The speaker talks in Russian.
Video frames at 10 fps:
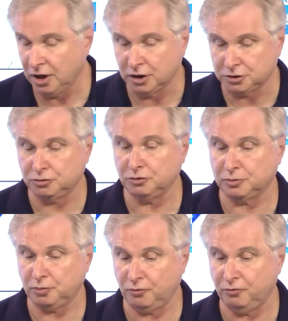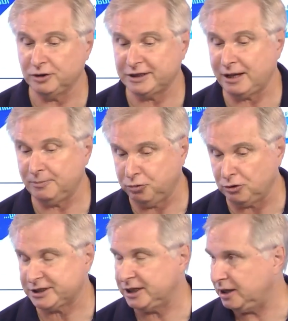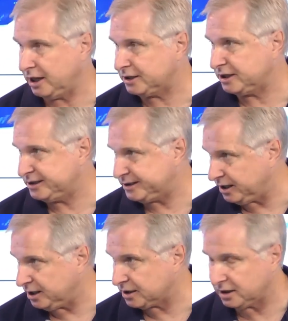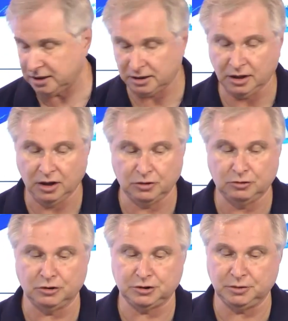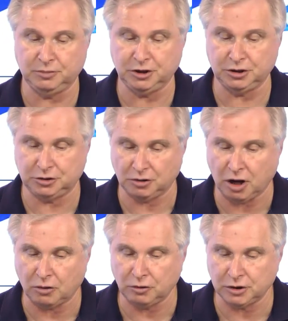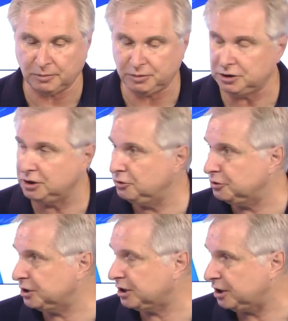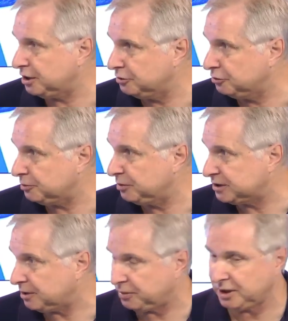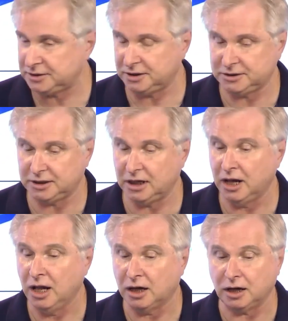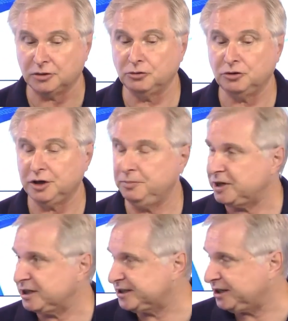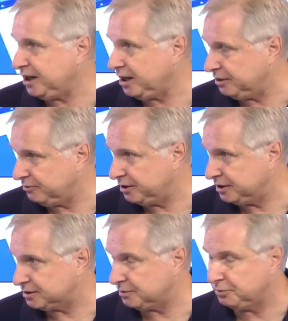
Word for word: Что вот возле, после этой стенки должен быть еще какой-то определенный коридор безопасности, который простреливается,